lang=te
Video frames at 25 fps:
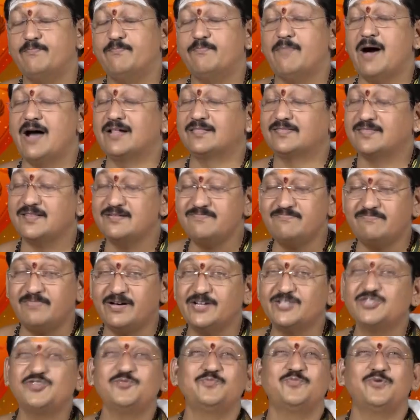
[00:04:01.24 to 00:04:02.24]
మాత్రం
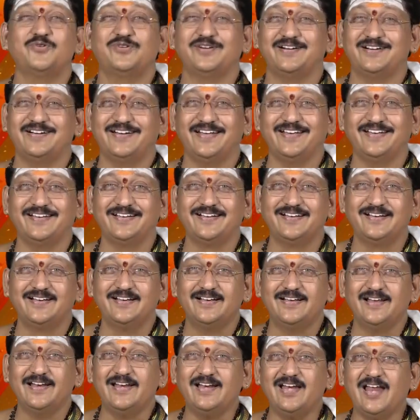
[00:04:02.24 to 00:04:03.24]
మర్చిపోకండి
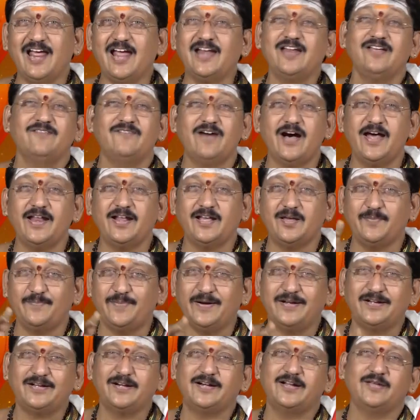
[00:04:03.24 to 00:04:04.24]
లేని వారికి
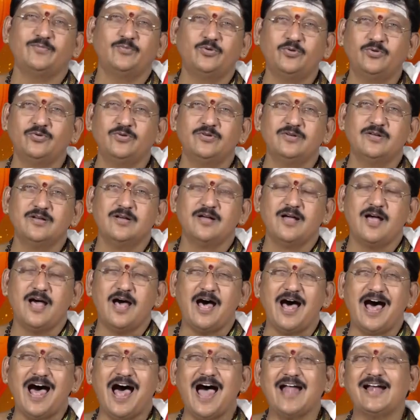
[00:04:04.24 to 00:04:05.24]
పెట్టడము
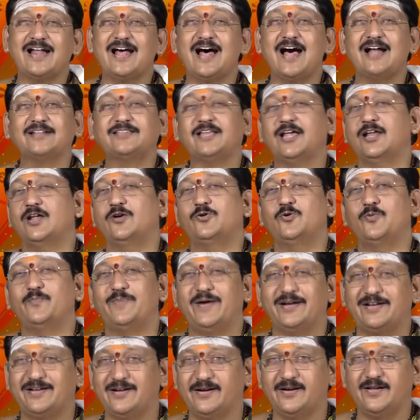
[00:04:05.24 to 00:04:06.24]
అనాథలకు
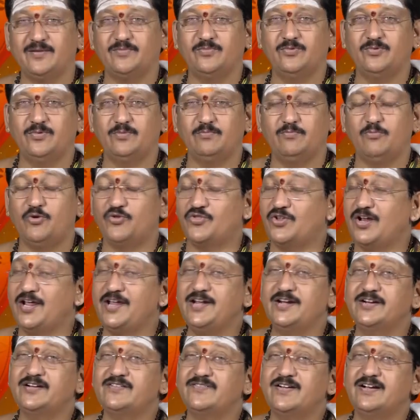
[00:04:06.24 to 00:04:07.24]
పెట్టడము
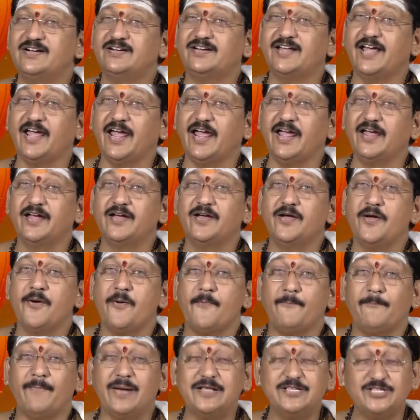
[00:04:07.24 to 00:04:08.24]
మొదలైనటువంటి
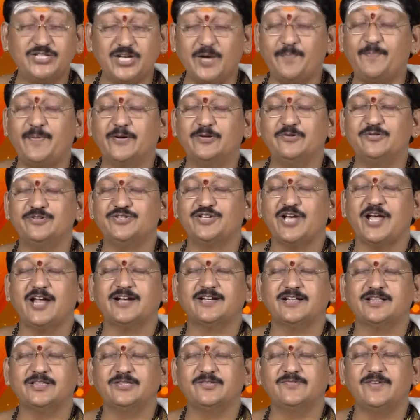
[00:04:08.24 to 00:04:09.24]
మంచి పనులు
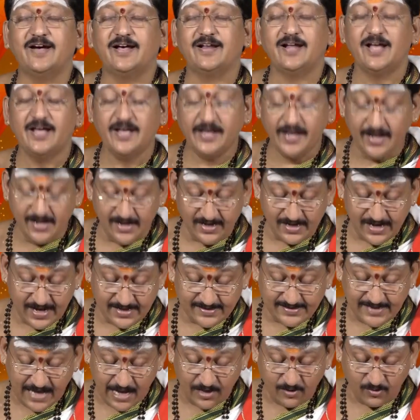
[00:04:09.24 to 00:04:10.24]
చేయటం ద్వారా ఇంకా
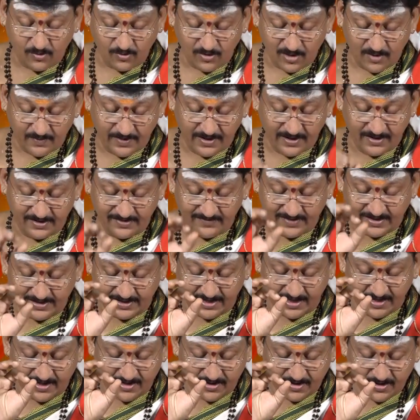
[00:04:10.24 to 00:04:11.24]

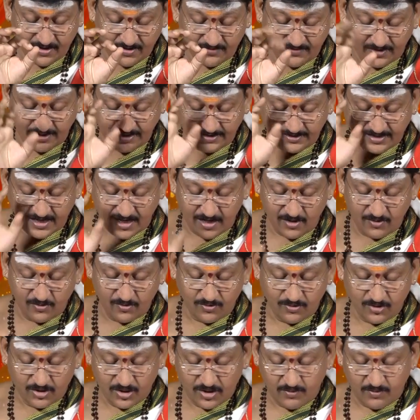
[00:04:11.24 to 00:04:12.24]
సానుకూలమైనటువంటి ఫలితాలు
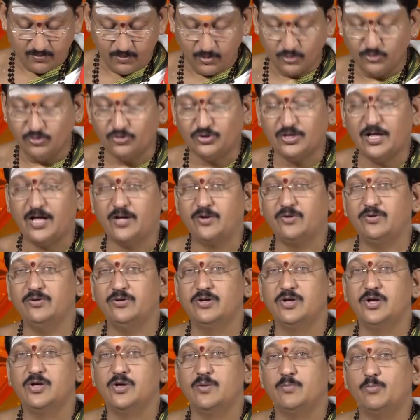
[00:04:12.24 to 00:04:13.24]
పొందుతారు
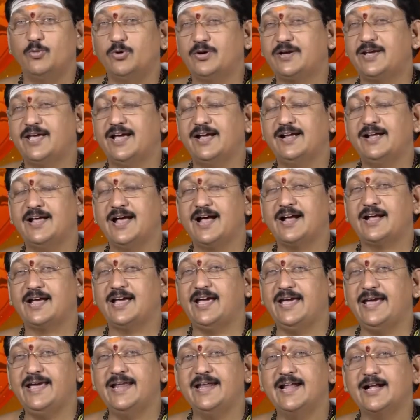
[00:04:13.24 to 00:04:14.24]
ముఖ్యంగా
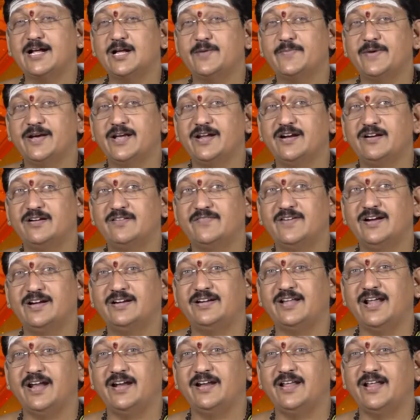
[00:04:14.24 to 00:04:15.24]

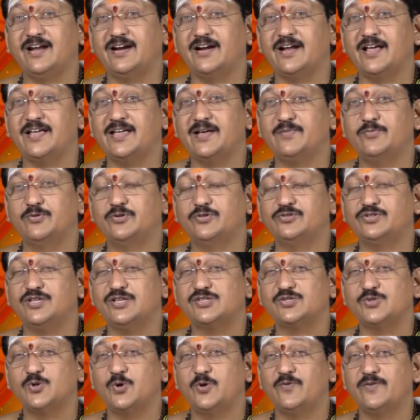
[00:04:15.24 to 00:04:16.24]
కీలకమైనటువంటి నిర్ణయములు
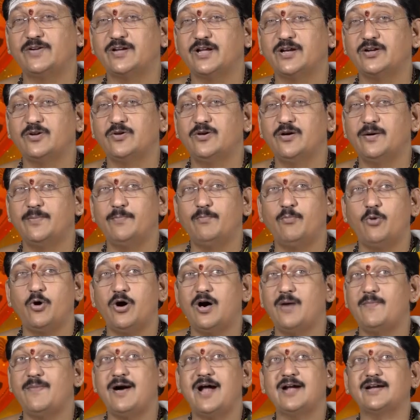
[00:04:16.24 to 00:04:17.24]
తీసుకోవటంలో
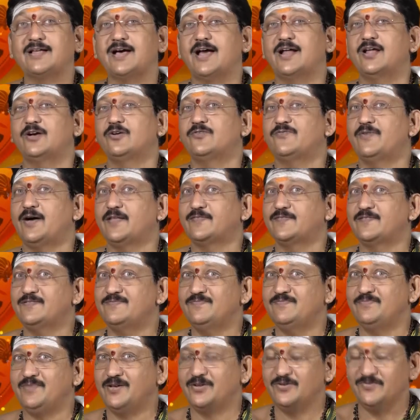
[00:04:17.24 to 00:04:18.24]
మొహమాటాలకు మాత్రం
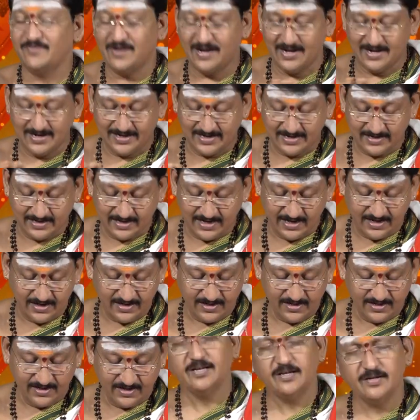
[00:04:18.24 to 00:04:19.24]
మీరు వెళ్ళకండి
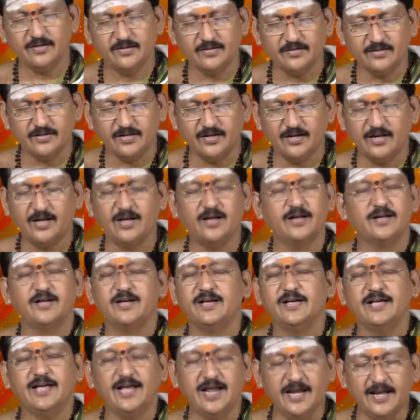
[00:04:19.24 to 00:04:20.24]

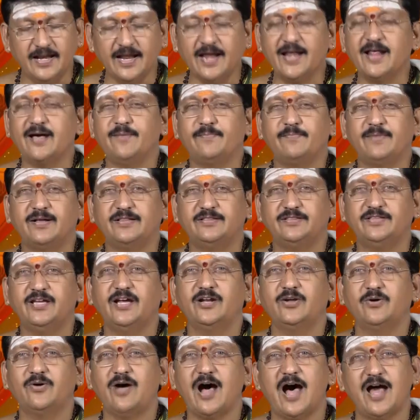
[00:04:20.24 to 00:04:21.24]
ఈ నెల
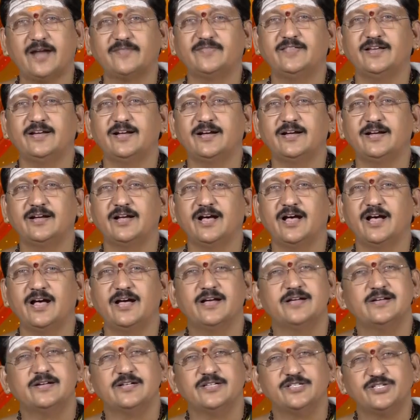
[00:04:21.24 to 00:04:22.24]
మధ్యలో ఆర్థికంగా
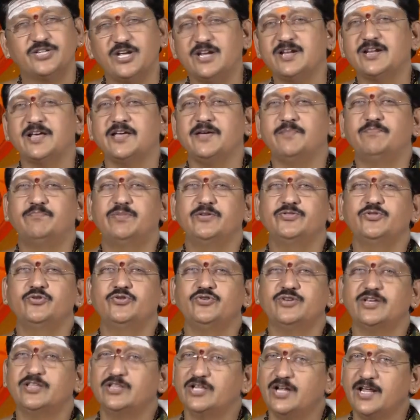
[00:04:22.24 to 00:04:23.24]
చిన్న ఇబ్బందులు
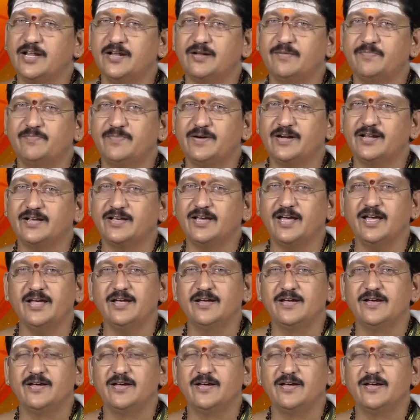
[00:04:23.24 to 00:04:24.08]
ఎదురైనప్పటికీ